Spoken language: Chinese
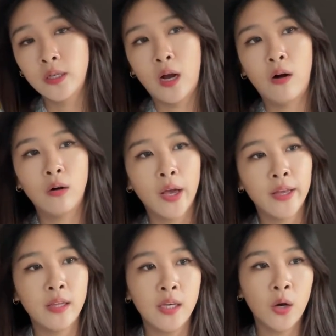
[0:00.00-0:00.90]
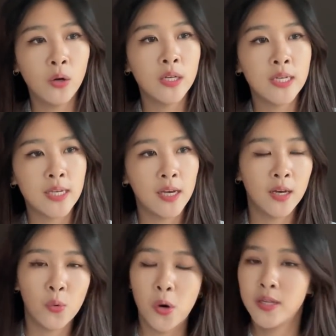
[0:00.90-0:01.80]
然后提供了一些
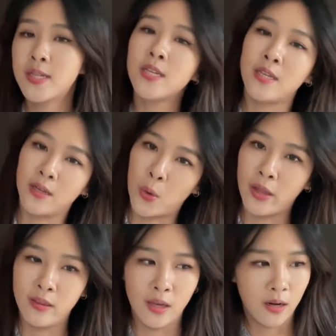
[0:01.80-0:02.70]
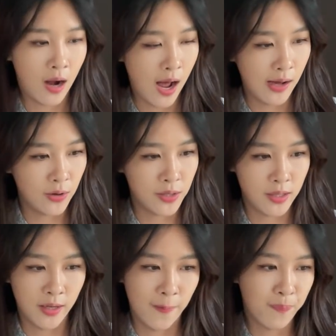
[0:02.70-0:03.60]
我自己的观点，然后还有一
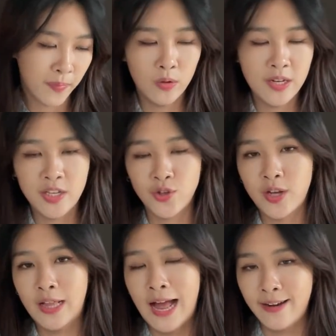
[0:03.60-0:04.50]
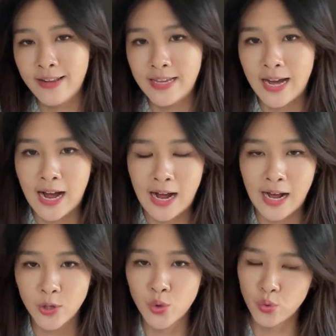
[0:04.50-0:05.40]
些历史上的案例啊，还有素